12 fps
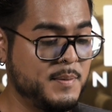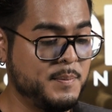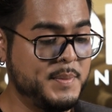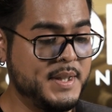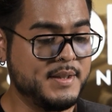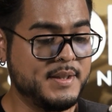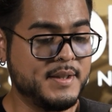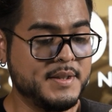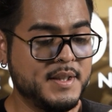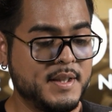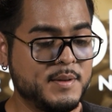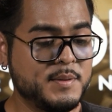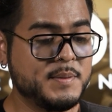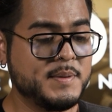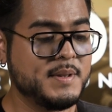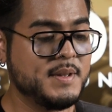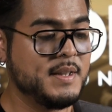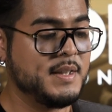bien diseñado
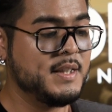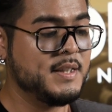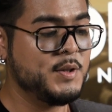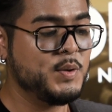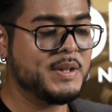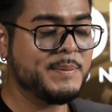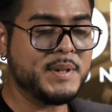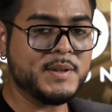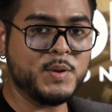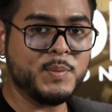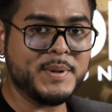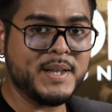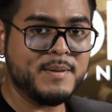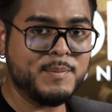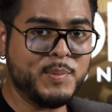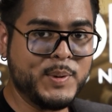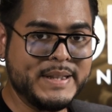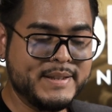y su captación va
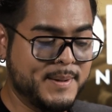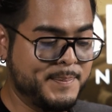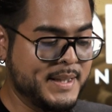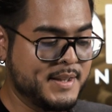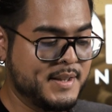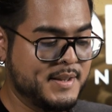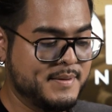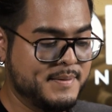por esta parte.